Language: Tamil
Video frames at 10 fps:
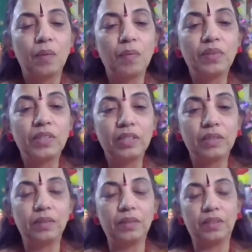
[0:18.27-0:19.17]
நம்ம வந்து
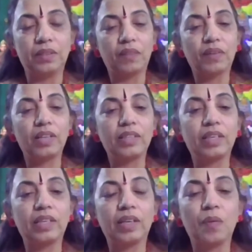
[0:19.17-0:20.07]

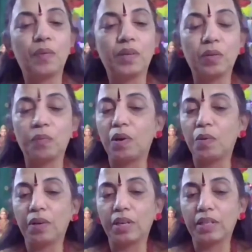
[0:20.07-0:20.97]
நவராத்திரி அப்படின்றது
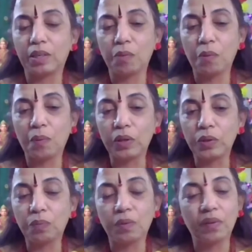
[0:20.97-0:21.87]
மூலியமா நேத்து நம்ம
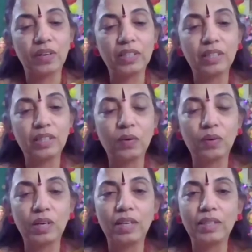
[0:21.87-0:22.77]
பார்த்தோம் நவராத்திரி
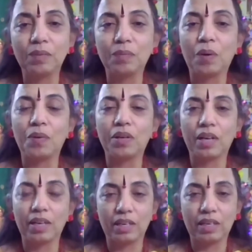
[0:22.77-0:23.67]
கொண்டாட்டம்
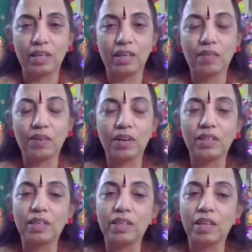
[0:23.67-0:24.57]
அப்படின்னா என்ன
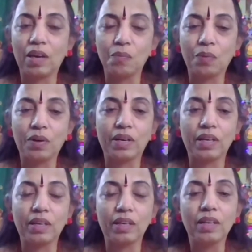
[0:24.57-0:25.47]
நவராத்திரி ஏன்
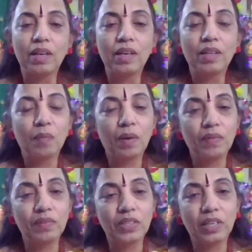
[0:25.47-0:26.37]
பண்றாங்க இந்த மாதிரி
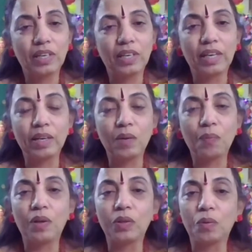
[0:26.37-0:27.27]
விஷயங்கள் நிறைய
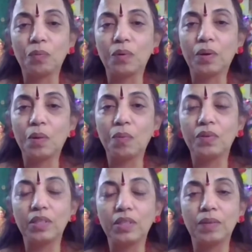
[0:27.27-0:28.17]
பார்த்தோம் நம்ம
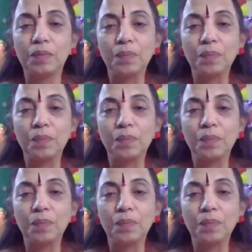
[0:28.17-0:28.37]
வந்து